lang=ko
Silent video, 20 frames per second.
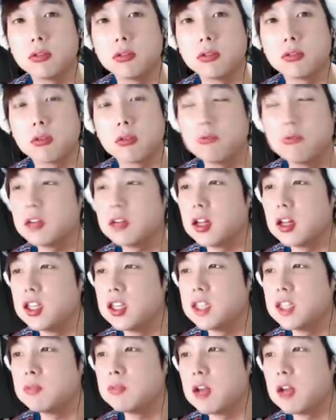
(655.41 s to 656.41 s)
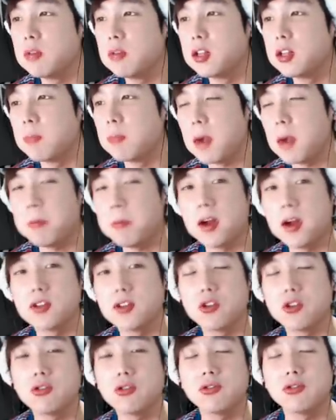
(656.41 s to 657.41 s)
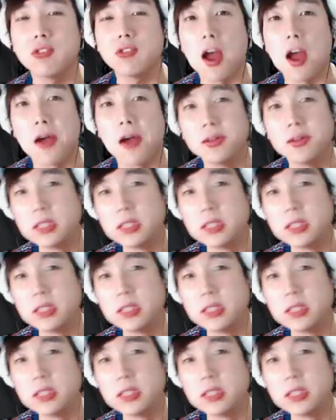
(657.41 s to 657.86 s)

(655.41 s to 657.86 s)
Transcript: 더군다나 20대면은 팔팔한 청춘에